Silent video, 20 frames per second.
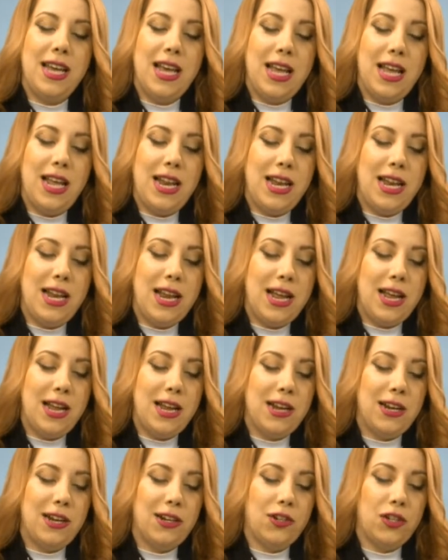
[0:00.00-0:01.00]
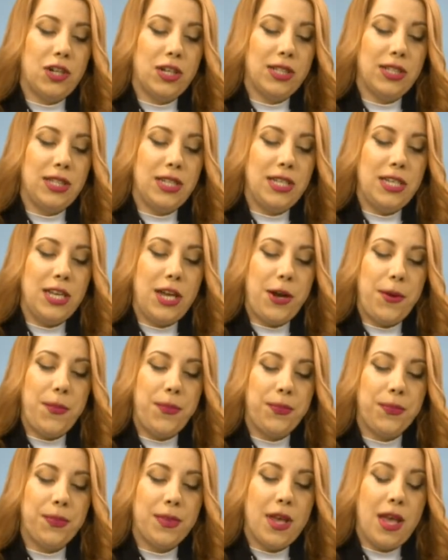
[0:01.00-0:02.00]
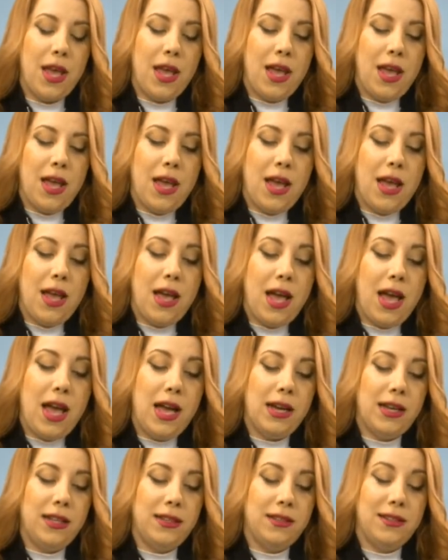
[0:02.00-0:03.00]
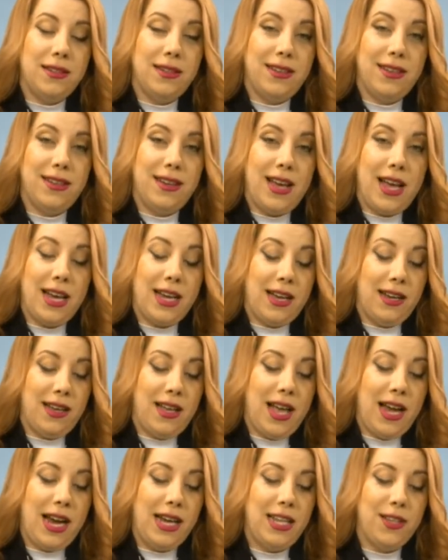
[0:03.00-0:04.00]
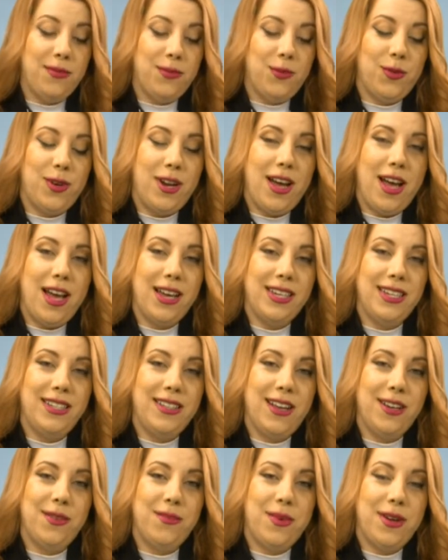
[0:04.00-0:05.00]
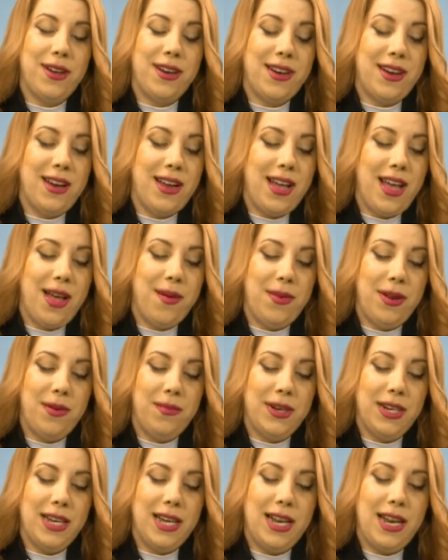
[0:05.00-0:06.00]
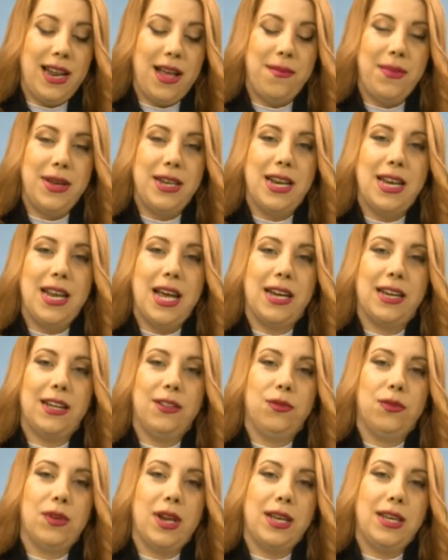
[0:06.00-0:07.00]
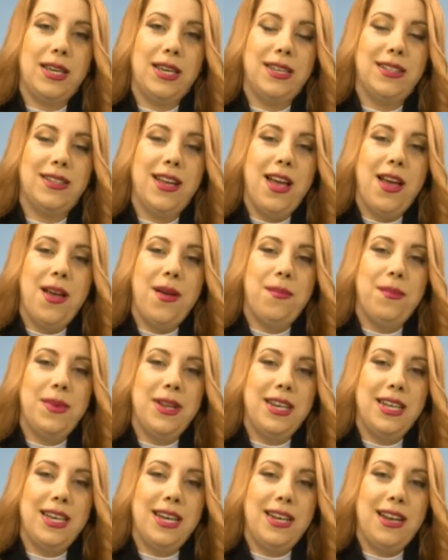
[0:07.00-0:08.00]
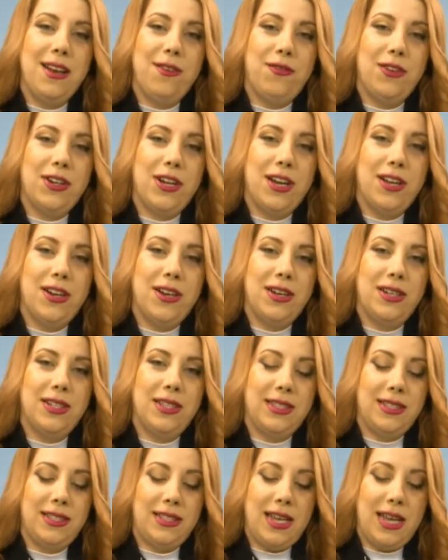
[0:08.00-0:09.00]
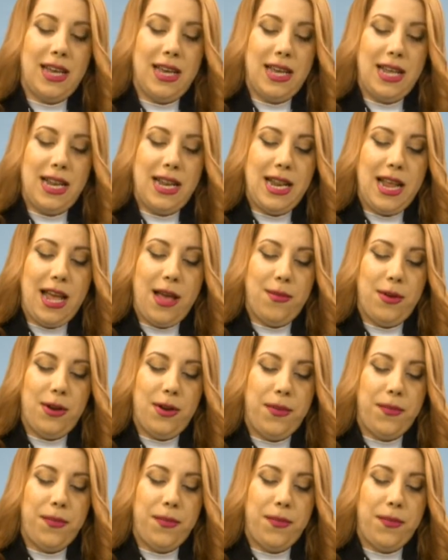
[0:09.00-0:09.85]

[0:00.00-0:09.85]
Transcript: الشخصيه آه، اخذت اخذت من وراها اكيد اكبر امل من كل الامال اللي اخذتهم اكيد من كل الفقرات اللي قبل